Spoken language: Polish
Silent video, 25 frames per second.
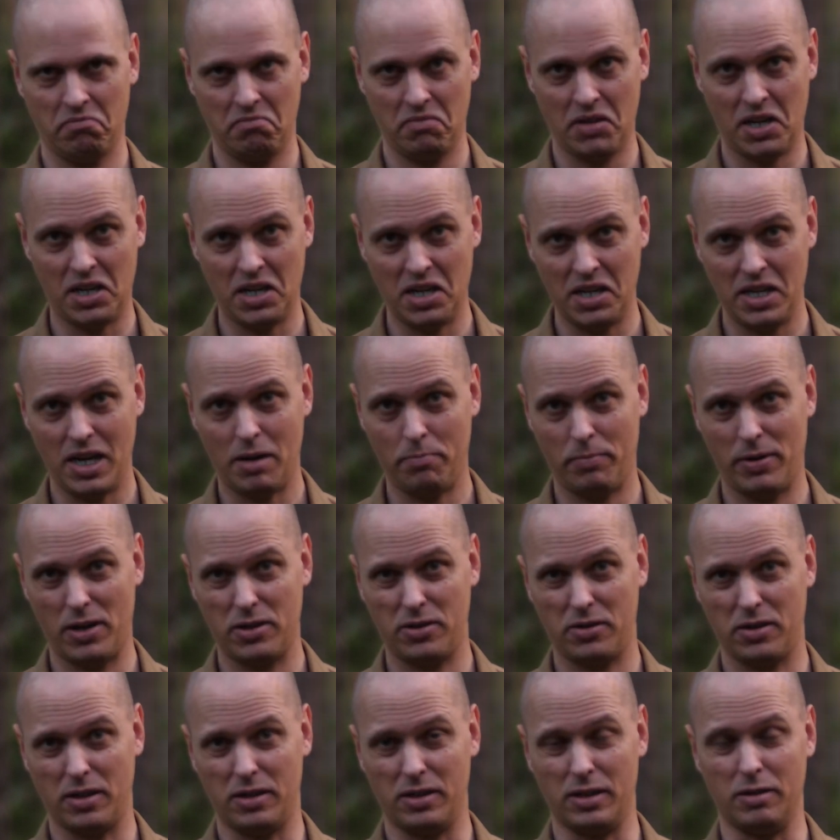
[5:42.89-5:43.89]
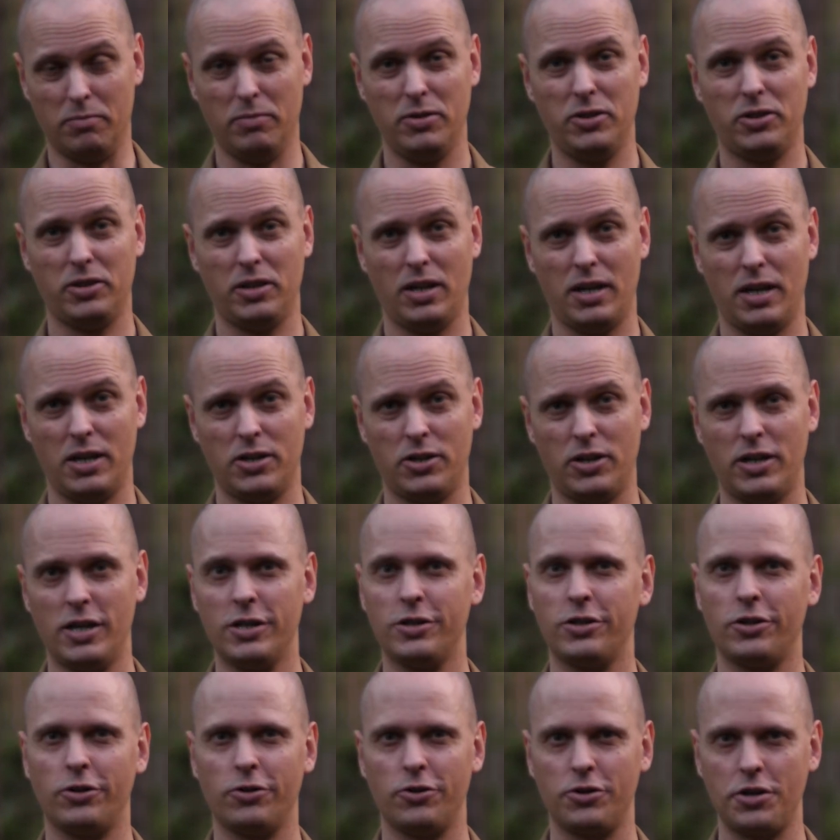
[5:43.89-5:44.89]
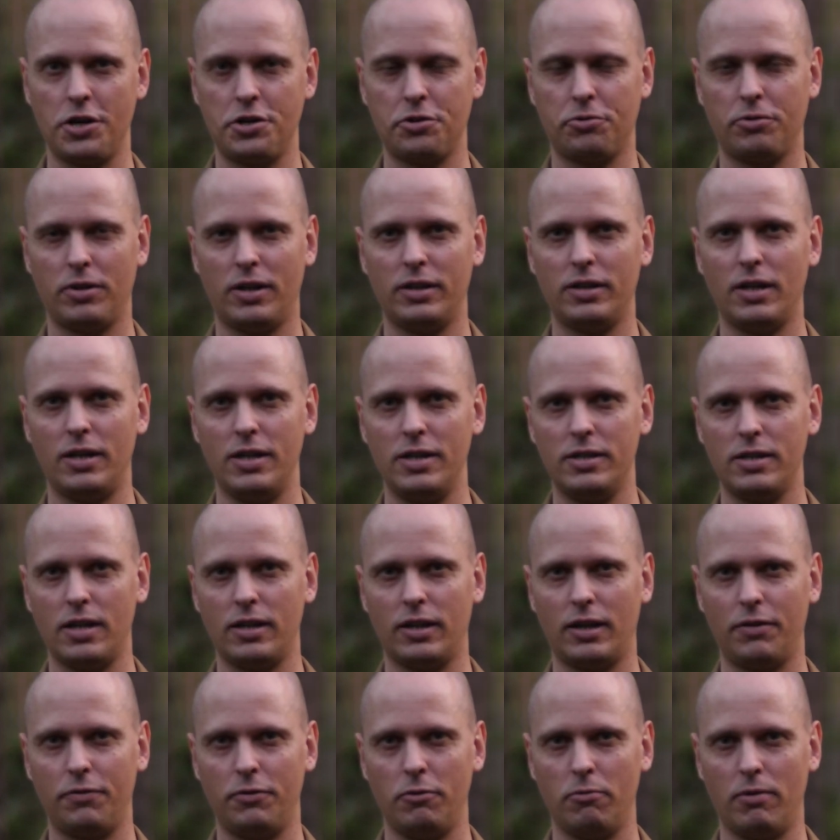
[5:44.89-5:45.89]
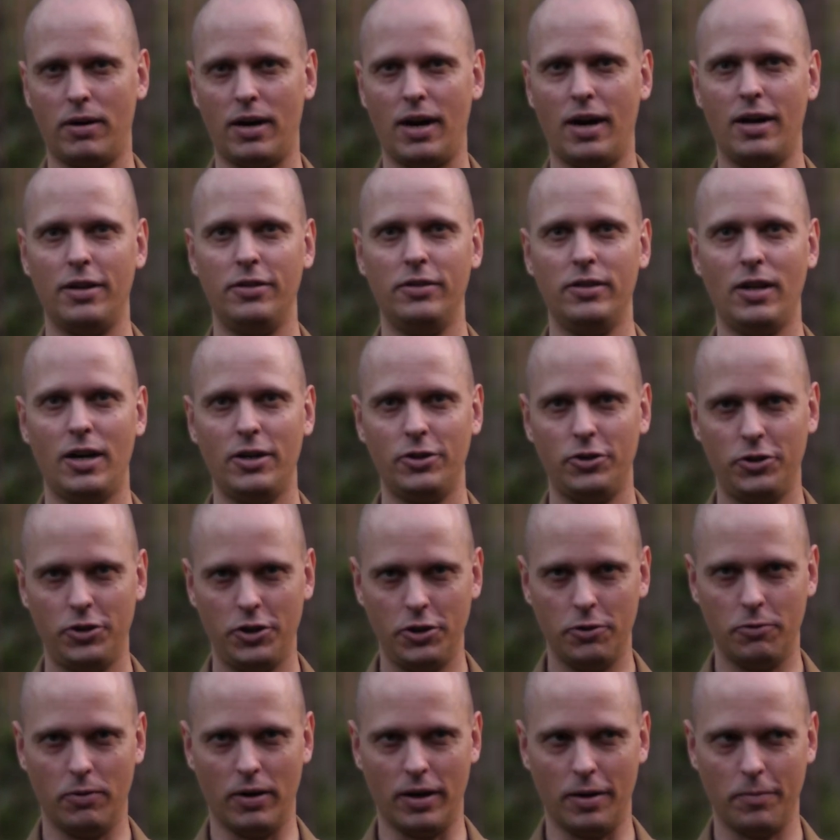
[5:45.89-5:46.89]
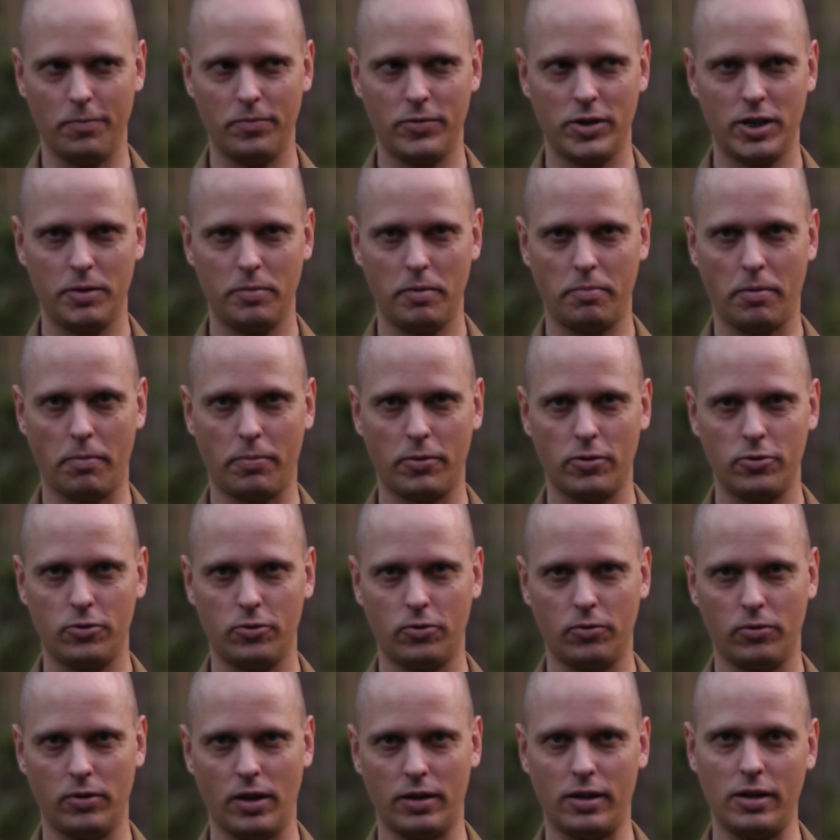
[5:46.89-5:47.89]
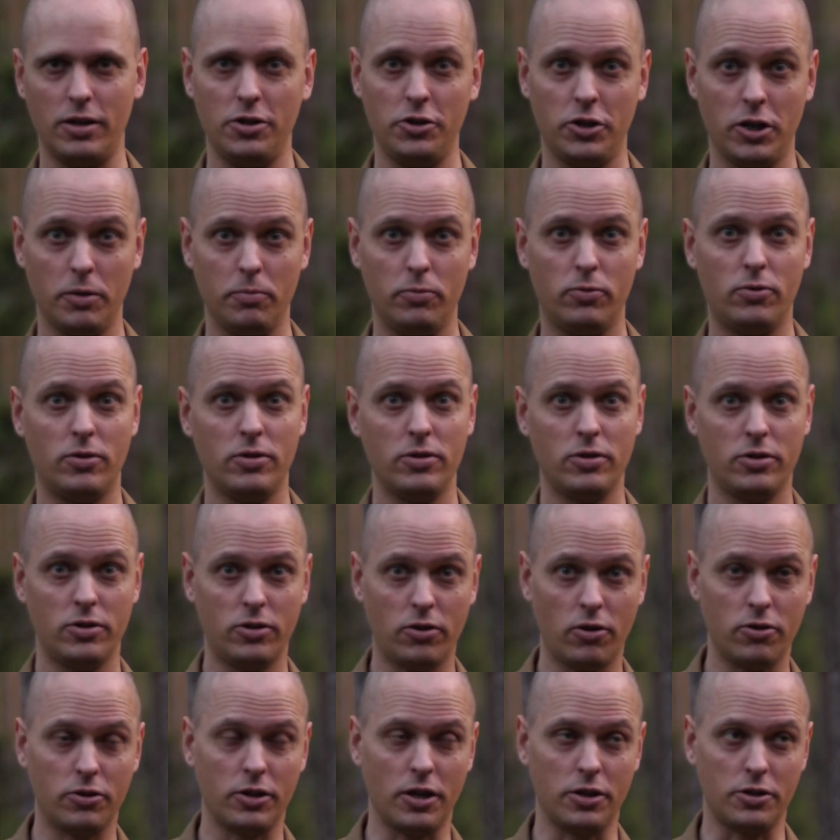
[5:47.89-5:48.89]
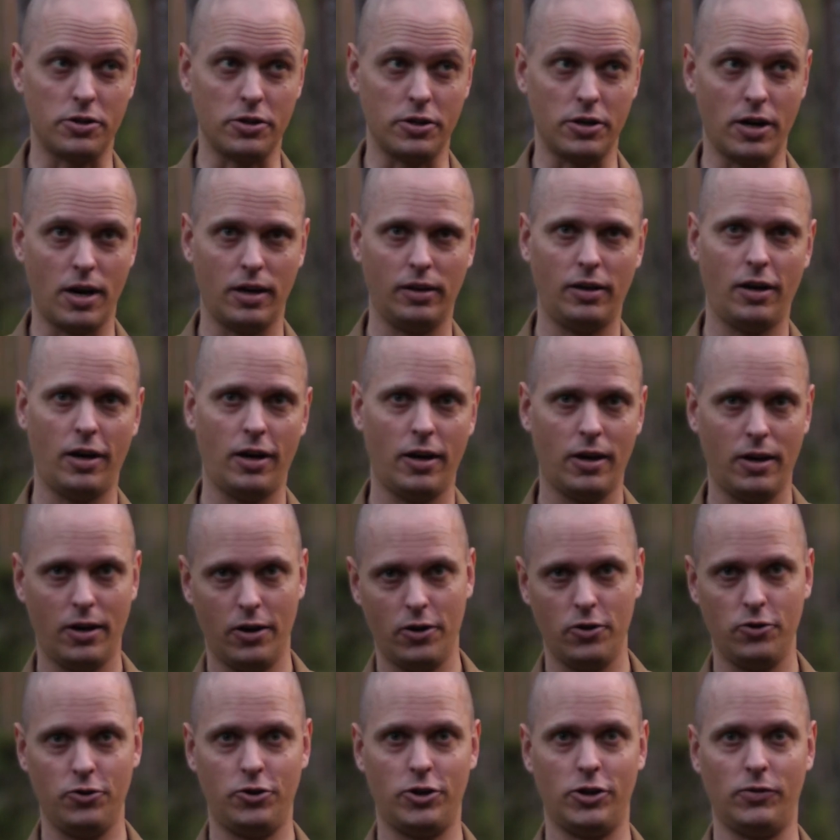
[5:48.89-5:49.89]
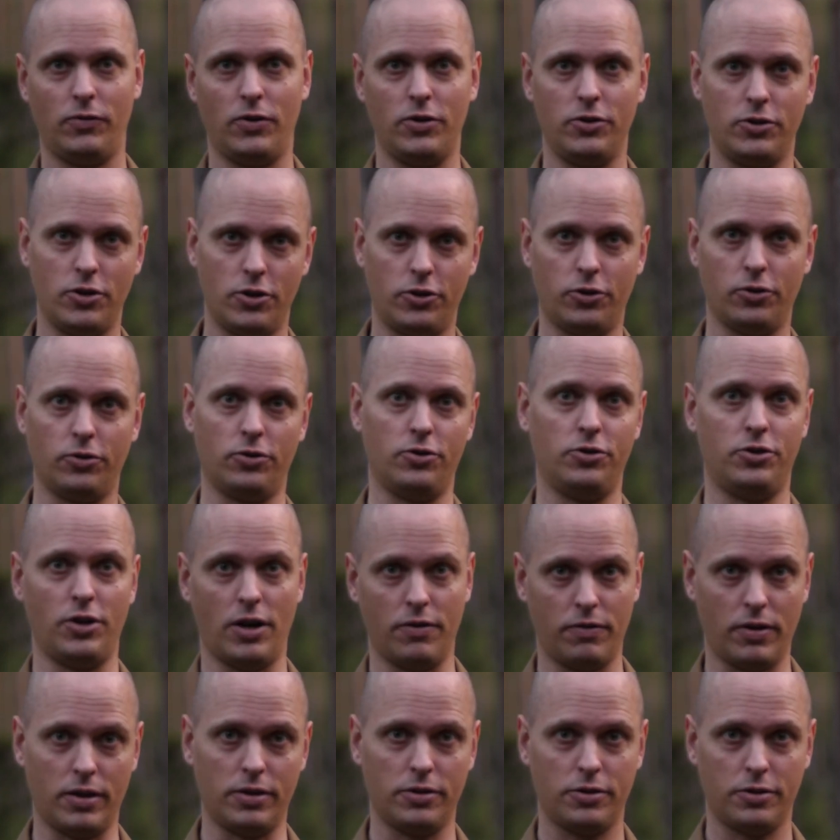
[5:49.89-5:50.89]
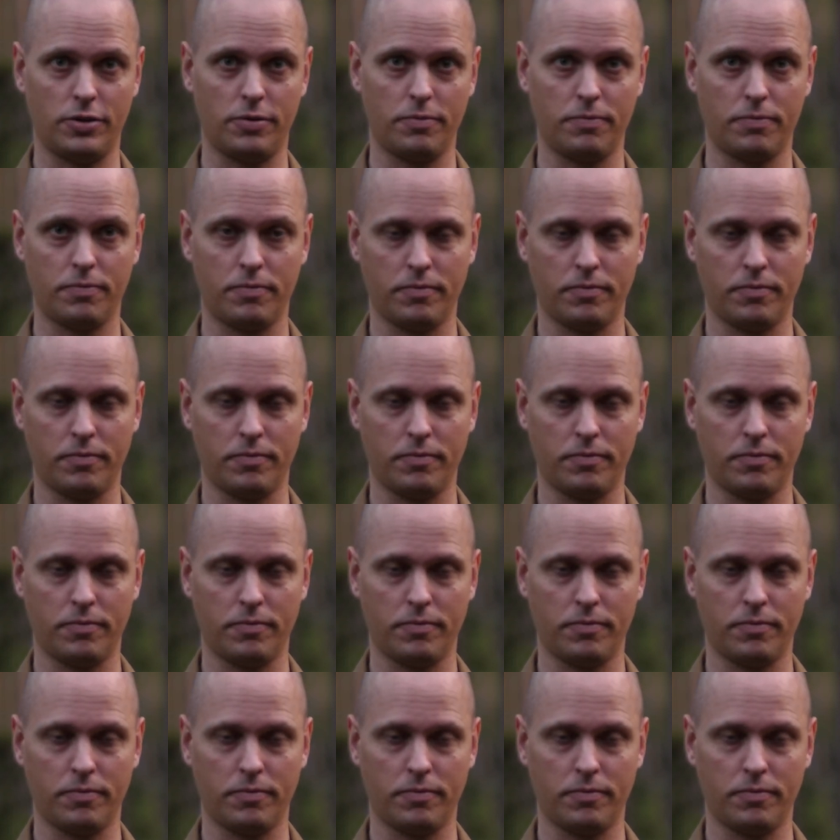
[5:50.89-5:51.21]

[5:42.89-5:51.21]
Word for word: Ale ja personalnie myślę, że jest to rzecz, która na listę trafiła na siłę, żeby po prostu na tej liście było 100 rzeczy, a nie 99.